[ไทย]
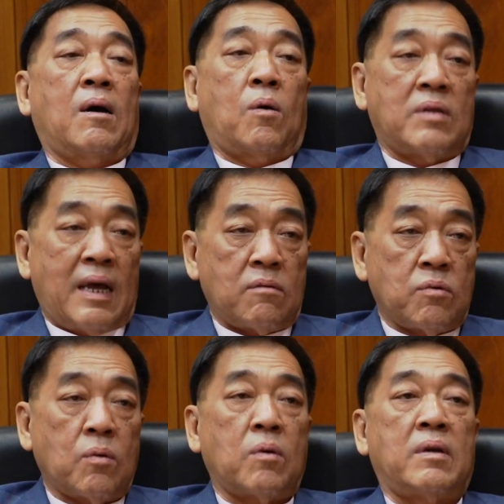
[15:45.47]
คนไทยเราทุ
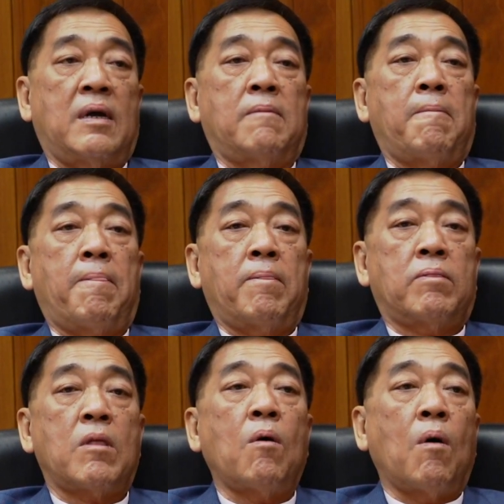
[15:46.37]
กคนเนี่ย
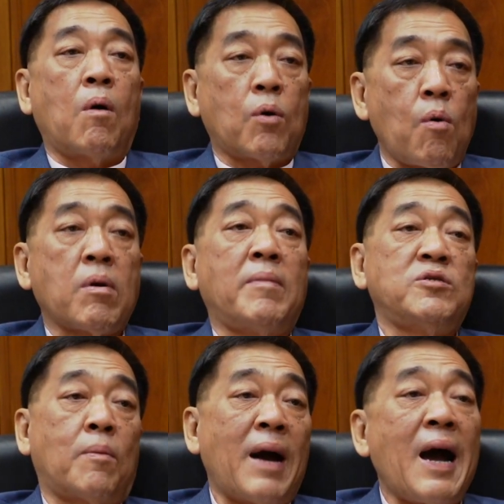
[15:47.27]
ต้องร่วมกันเป็น
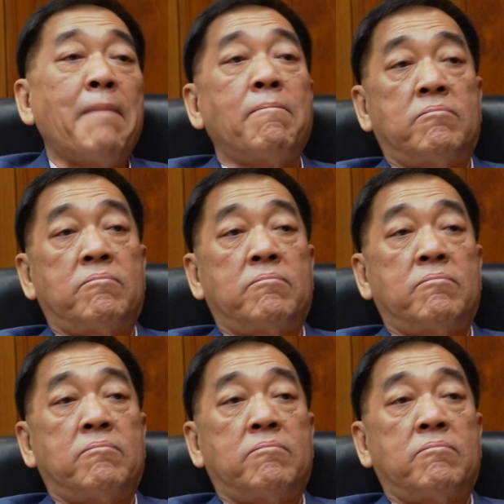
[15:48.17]
เจ้าภาพ